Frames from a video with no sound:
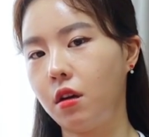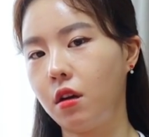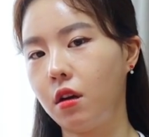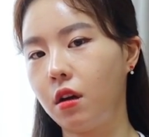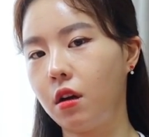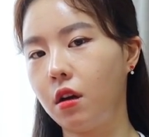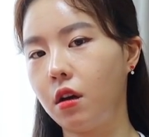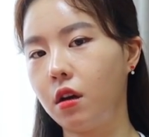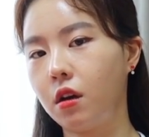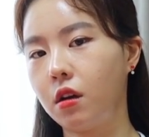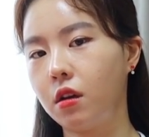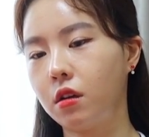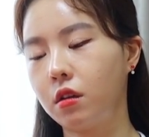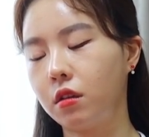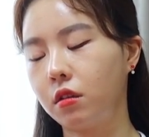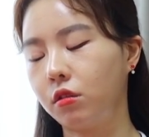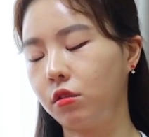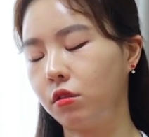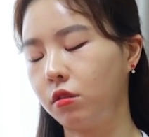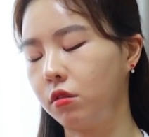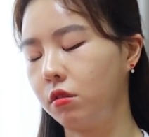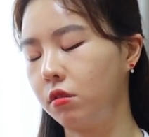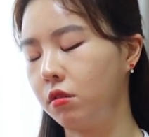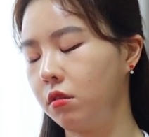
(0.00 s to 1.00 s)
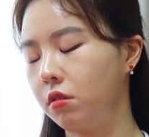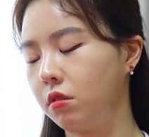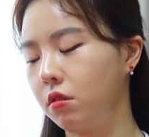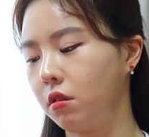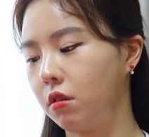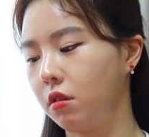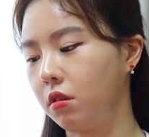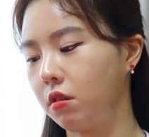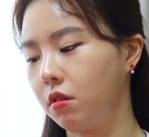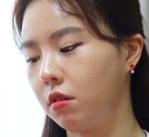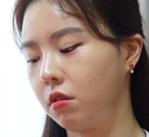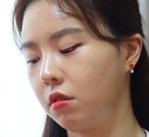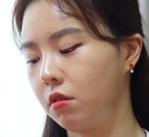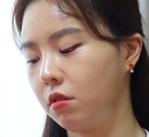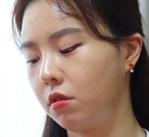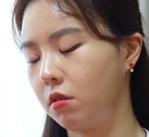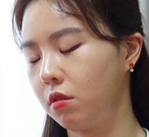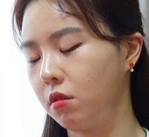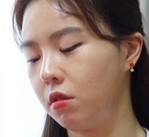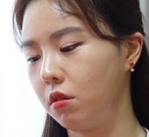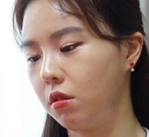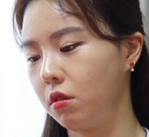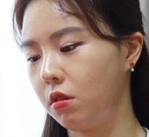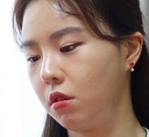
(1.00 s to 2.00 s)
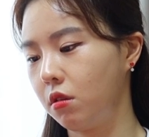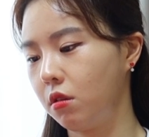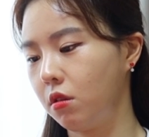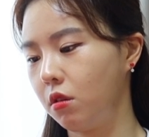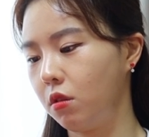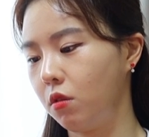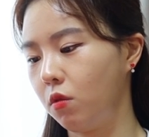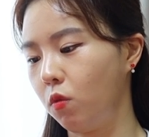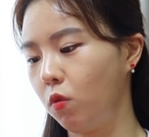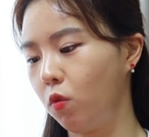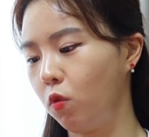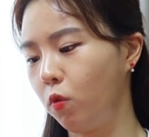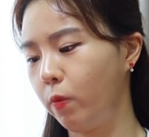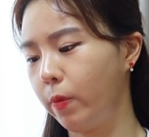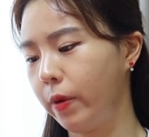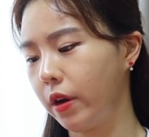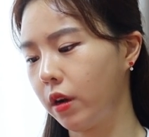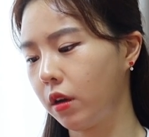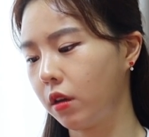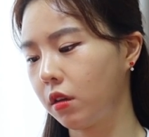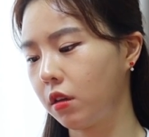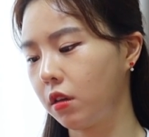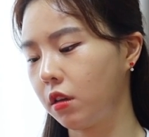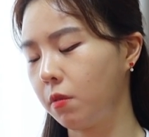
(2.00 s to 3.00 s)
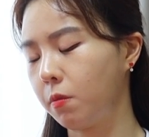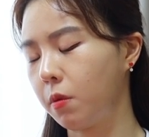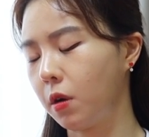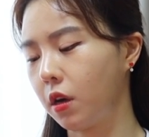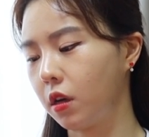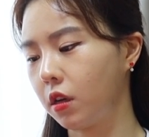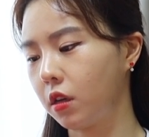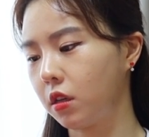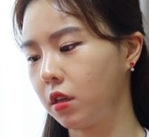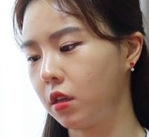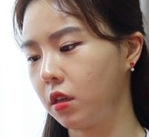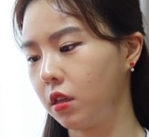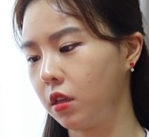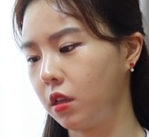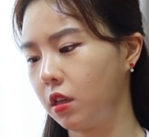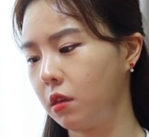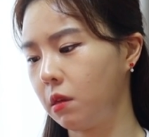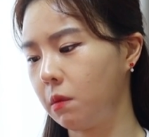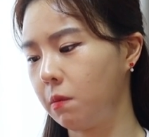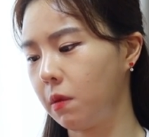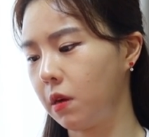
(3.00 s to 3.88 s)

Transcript: 아 진짜 오바키 바퀴